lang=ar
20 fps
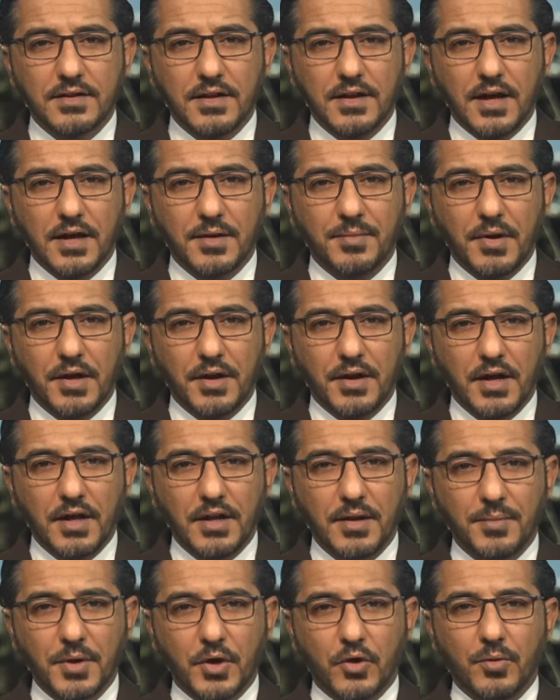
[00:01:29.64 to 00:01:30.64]
الأخبار
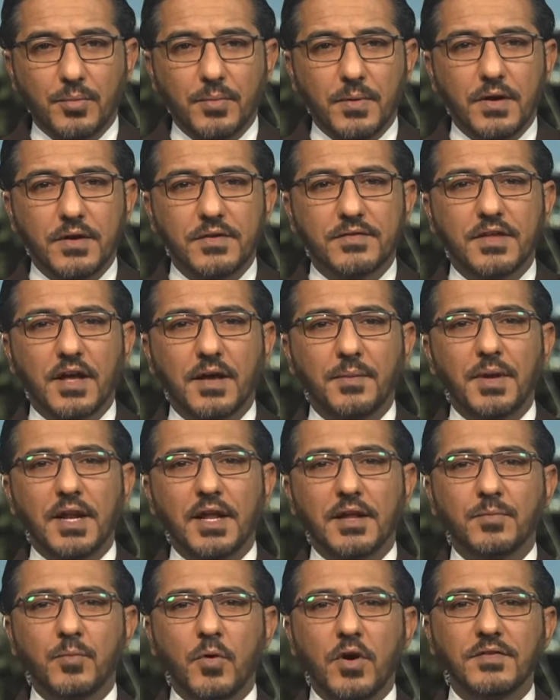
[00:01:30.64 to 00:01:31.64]
أهلا بكم
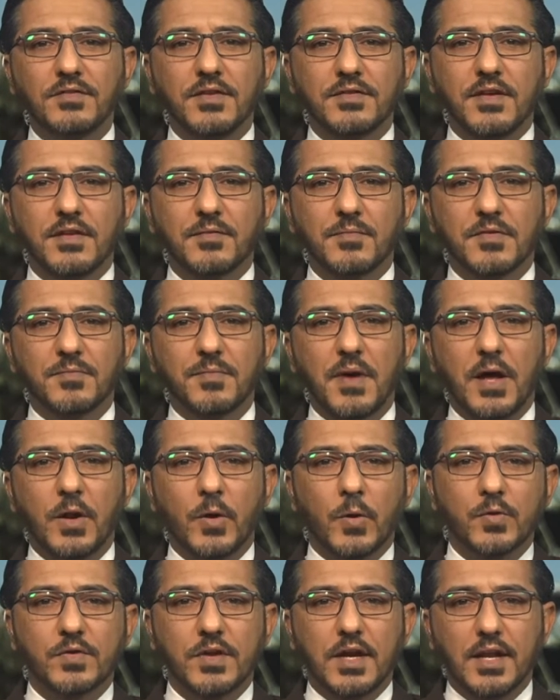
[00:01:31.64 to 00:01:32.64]
استقبلت مؤسسة مصباح
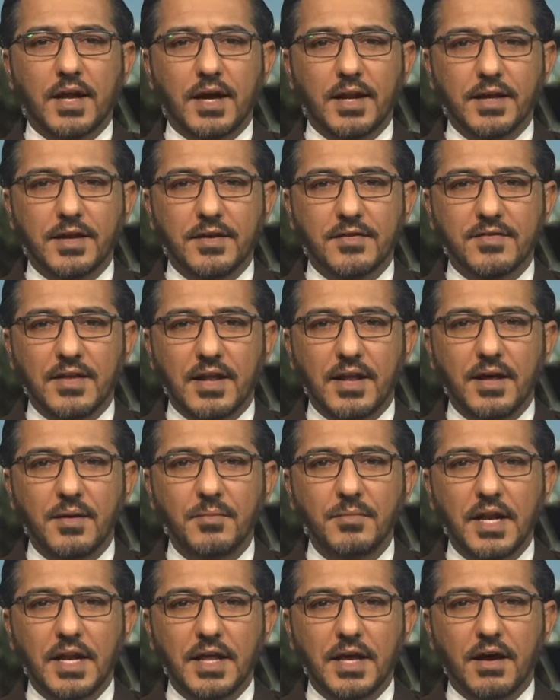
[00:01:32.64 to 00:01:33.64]
الحسين عليه
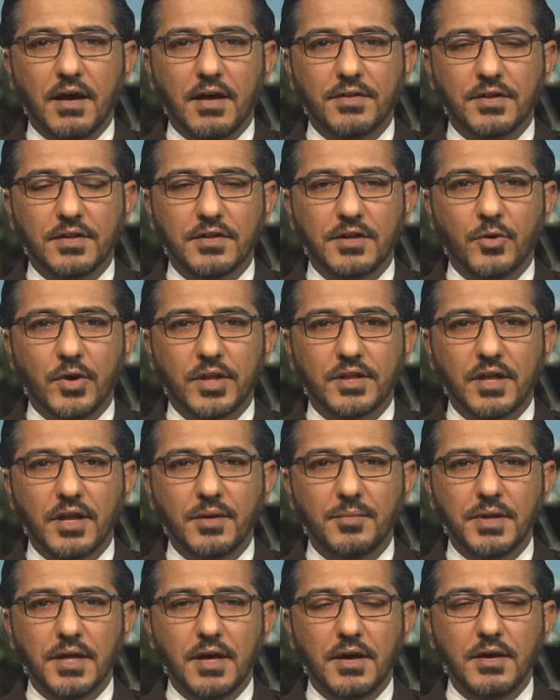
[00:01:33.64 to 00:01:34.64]
السلام للإغاثة
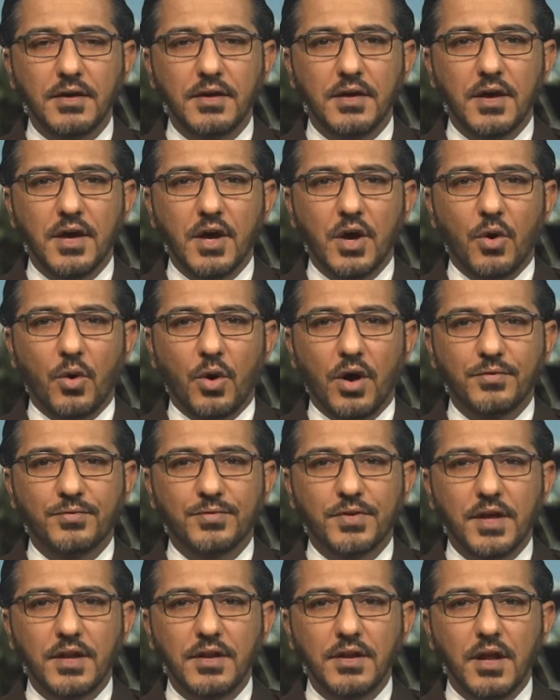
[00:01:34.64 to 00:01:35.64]
والتنمية
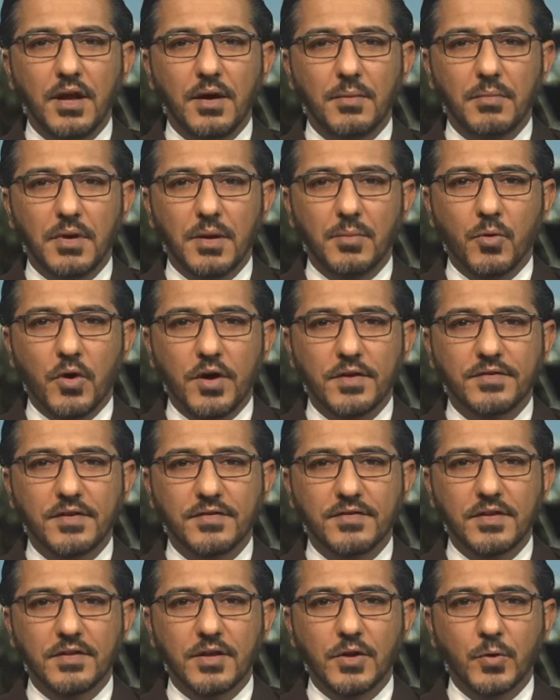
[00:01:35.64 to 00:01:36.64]
وفدا من
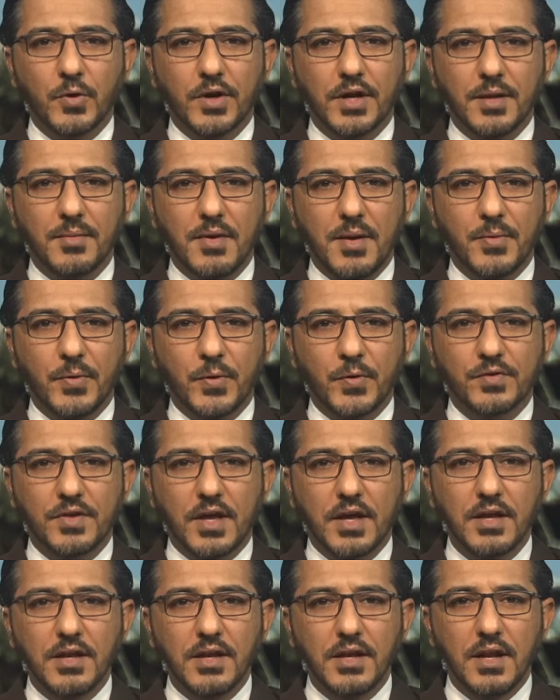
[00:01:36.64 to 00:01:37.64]
مؤسسة نور الإمام
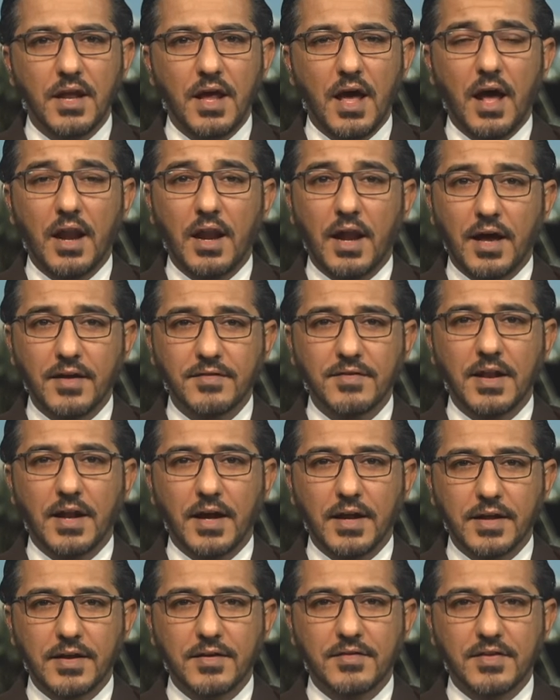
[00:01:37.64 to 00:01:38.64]
الحسين الحسن
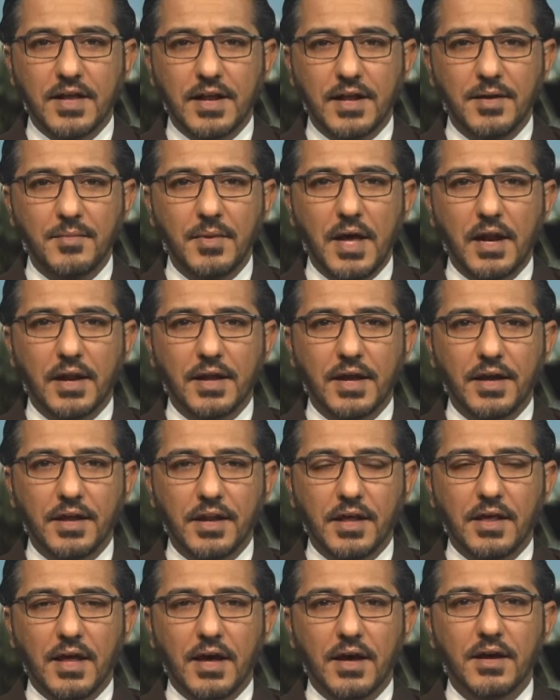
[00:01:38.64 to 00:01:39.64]
عليه السلام
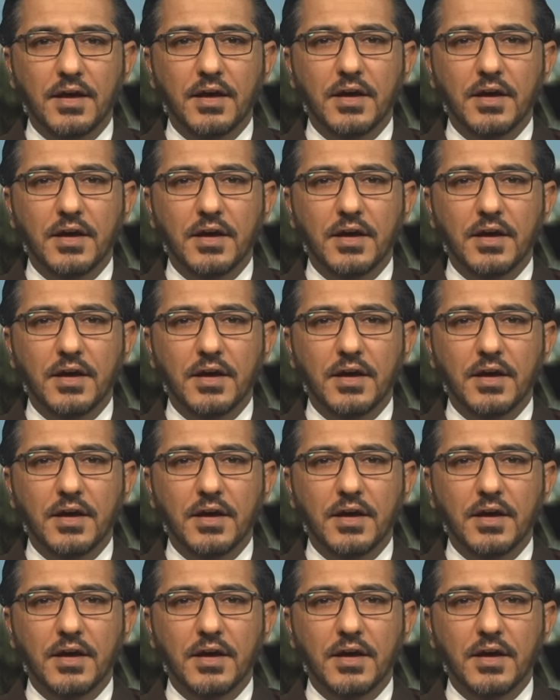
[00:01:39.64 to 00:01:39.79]
الخيرية